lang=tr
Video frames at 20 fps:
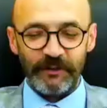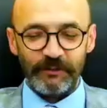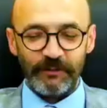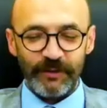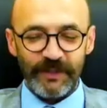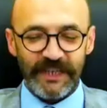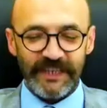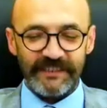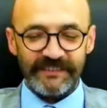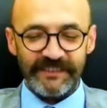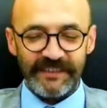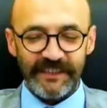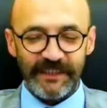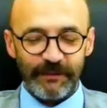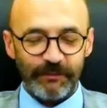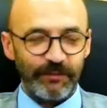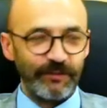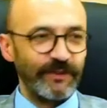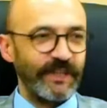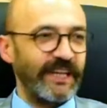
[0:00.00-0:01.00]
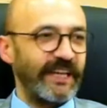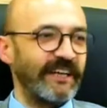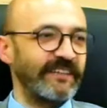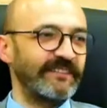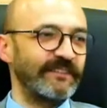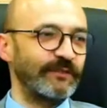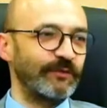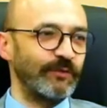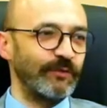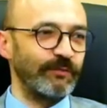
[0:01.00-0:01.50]
Dolayısıyla burada
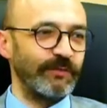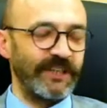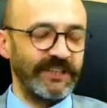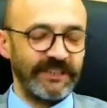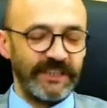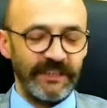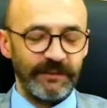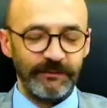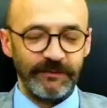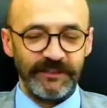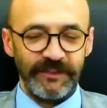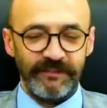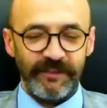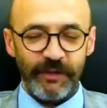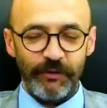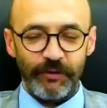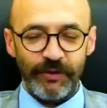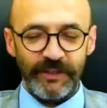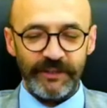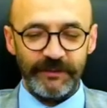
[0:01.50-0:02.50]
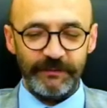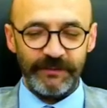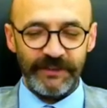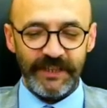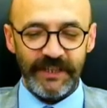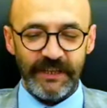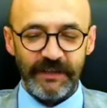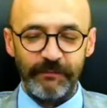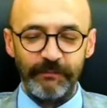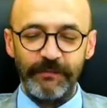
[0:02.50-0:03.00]
Yasin Kul Başkanımıza ve
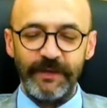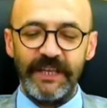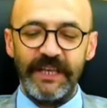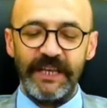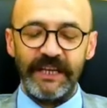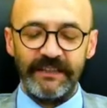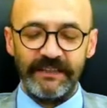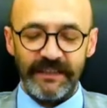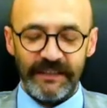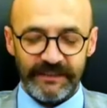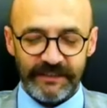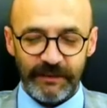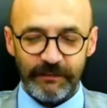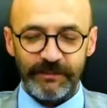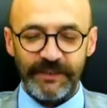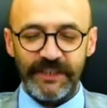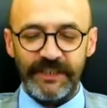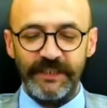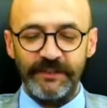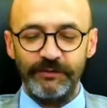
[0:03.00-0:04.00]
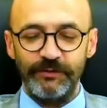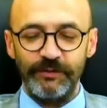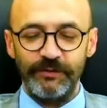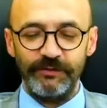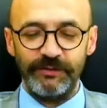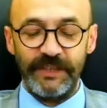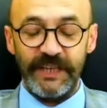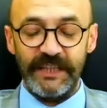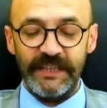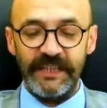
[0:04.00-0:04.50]
yönetimini bir kere daha tebrik
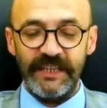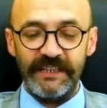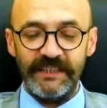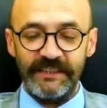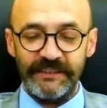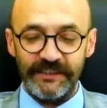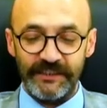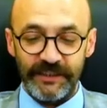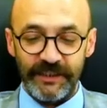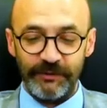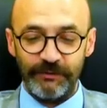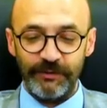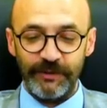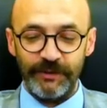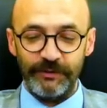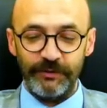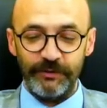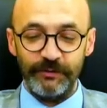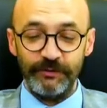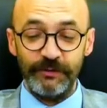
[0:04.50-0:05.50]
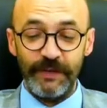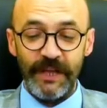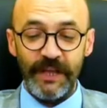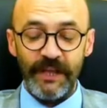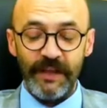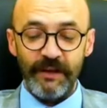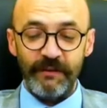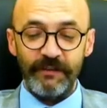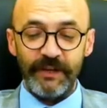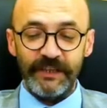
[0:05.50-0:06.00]
ediyoruz. Kendilerine teşekkür ediyoruz.
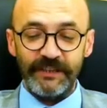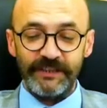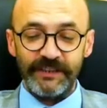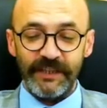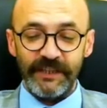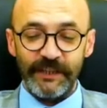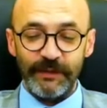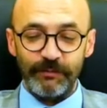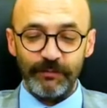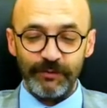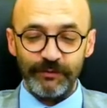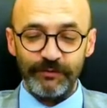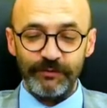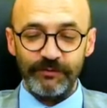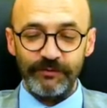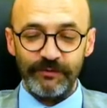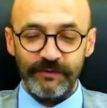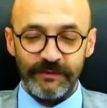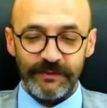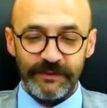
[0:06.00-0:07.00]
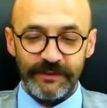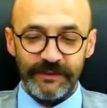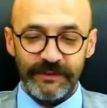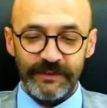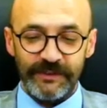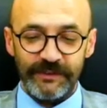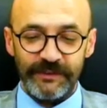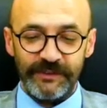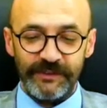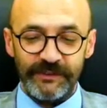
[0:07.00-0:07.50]
Ve inşallah bunun
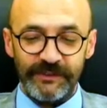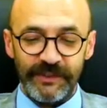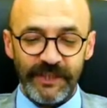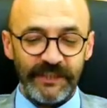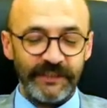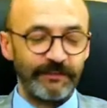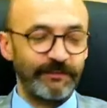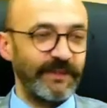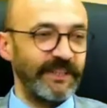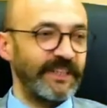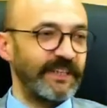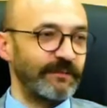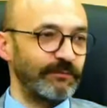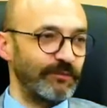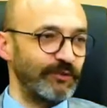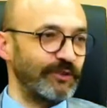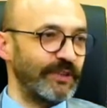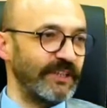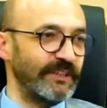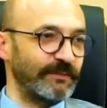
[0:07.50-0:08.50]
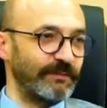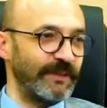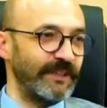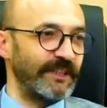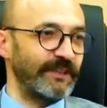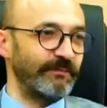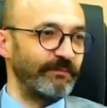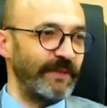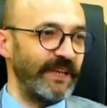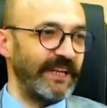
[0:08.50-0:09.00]
e, çalışmaların, bu
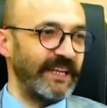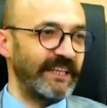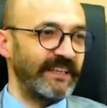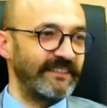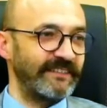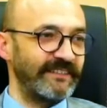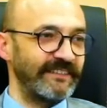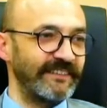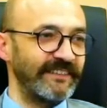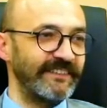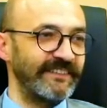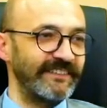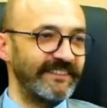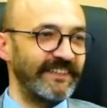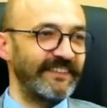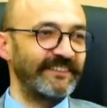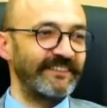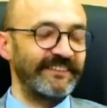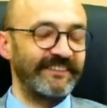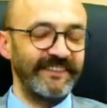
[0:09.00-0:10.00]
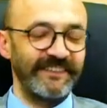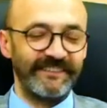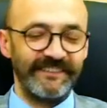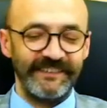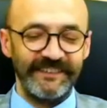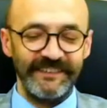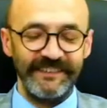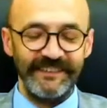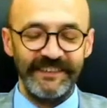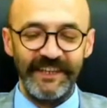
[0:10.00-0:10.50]
çalışmaların bereketini,
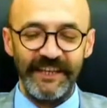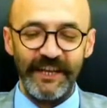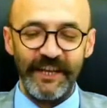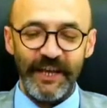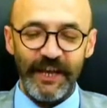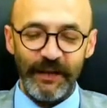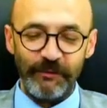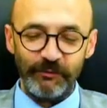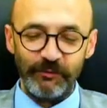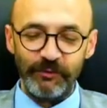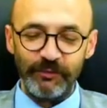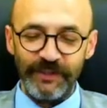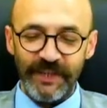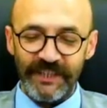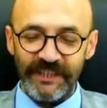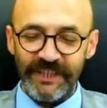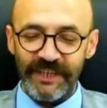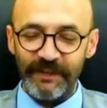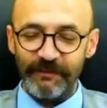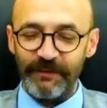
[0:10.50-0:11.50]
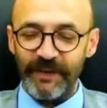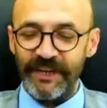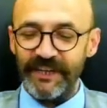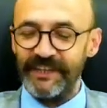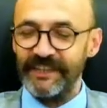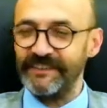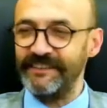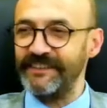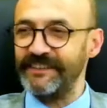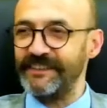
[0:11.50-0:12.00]
neticesini hem dünyada hem
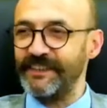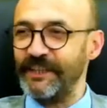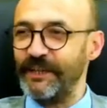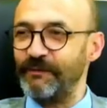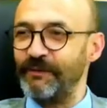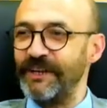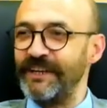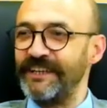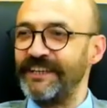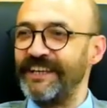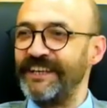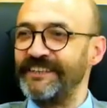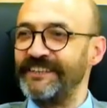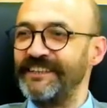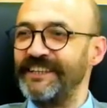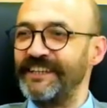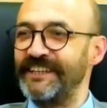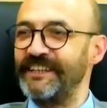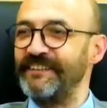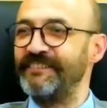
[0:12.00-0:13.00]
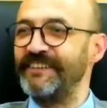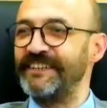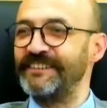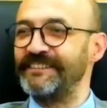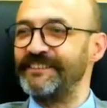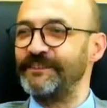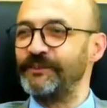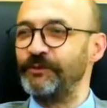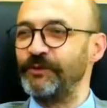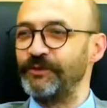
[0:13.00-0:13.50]
ahirette Cenab-ı Hak kendilerine
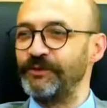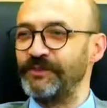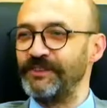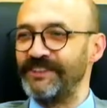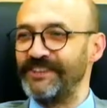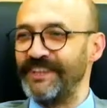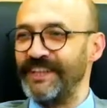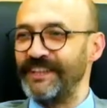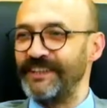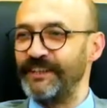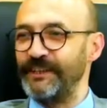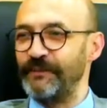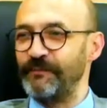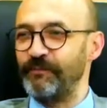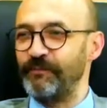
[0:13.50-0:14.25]
versin diyoruz inşallah.